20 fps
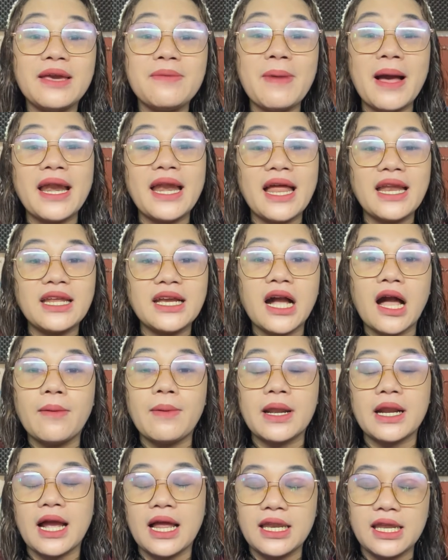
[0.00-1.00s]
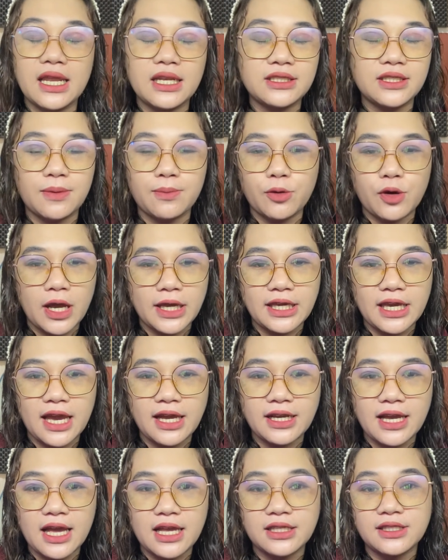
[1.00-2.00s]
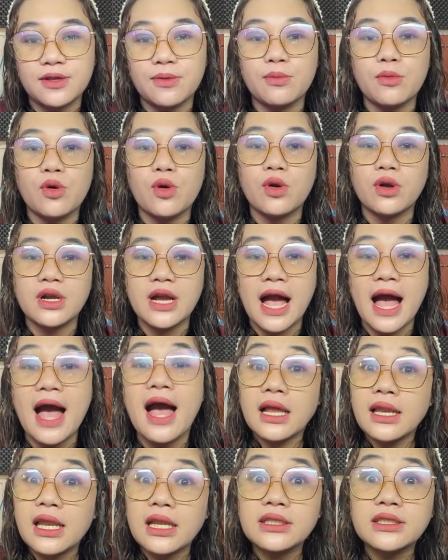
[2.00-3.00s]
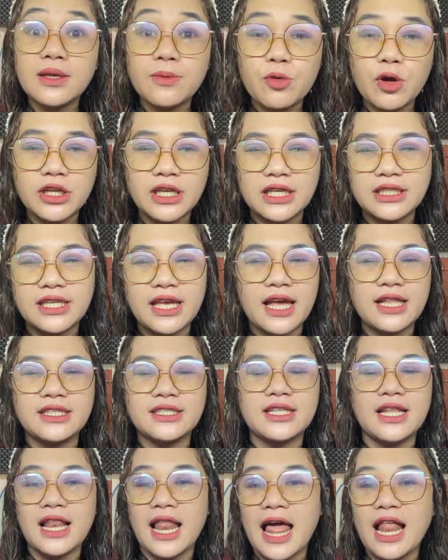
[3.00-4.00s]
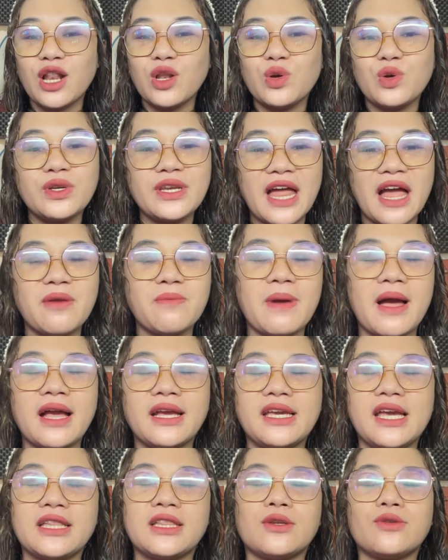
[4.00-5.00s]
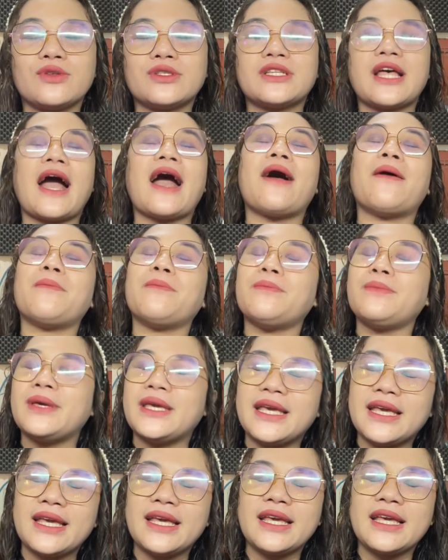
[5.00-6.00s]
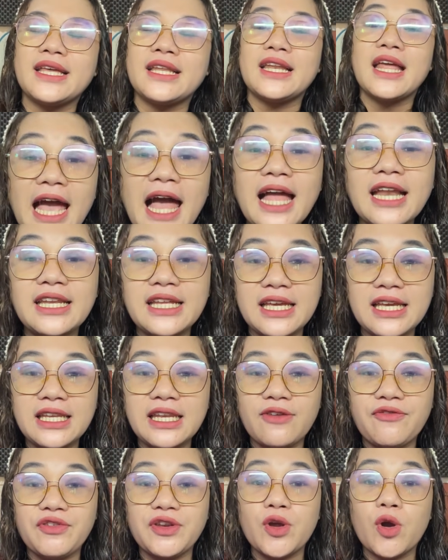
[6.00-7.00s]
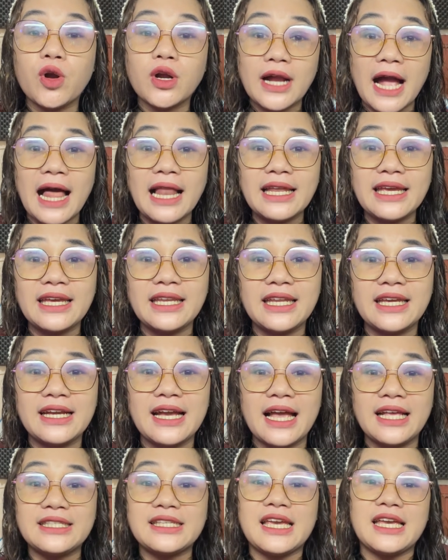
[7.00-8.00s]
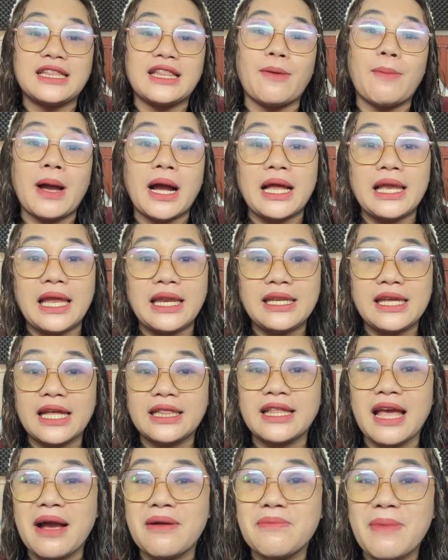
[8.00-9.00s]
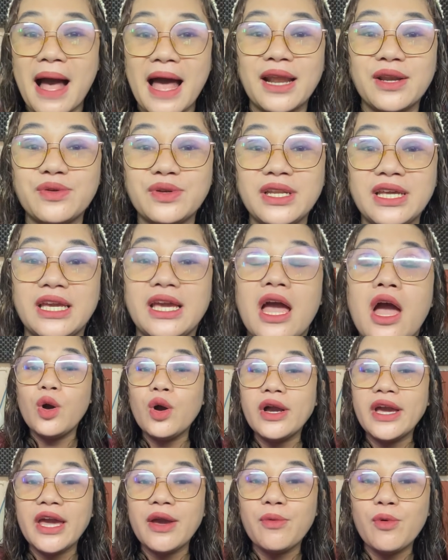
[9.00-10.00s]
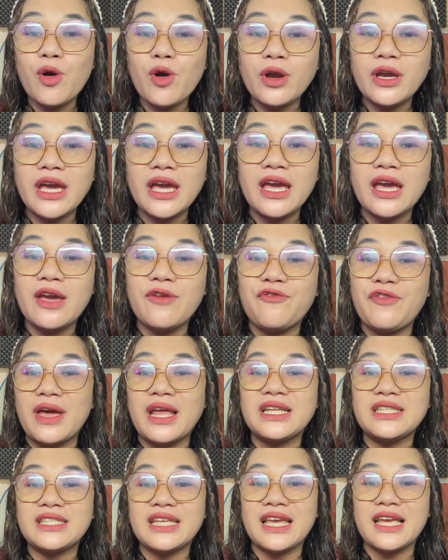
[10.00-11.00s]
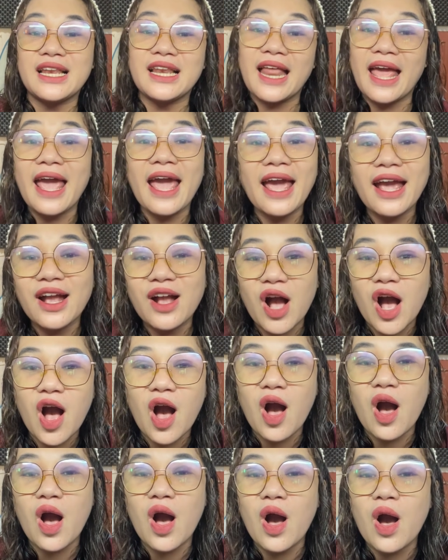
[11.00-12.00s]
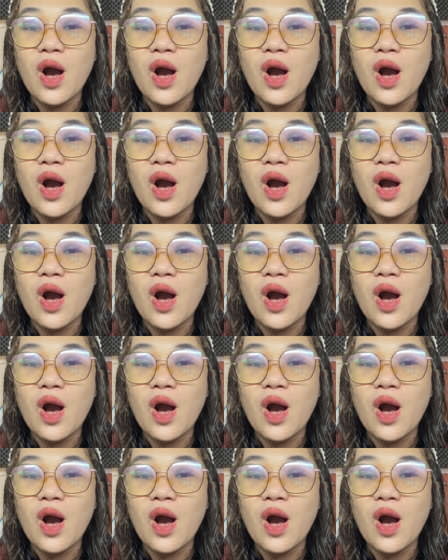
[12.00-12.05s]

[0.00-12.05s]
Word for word: Gimana nih kabar kalian semuanya guys? Semoga kalian semuanya sehat selalu dan bahagia terus. Amin. Jadi di video kali ini guys kita bakalan lihat yang baru nih. Hugi Wugi versi Lego.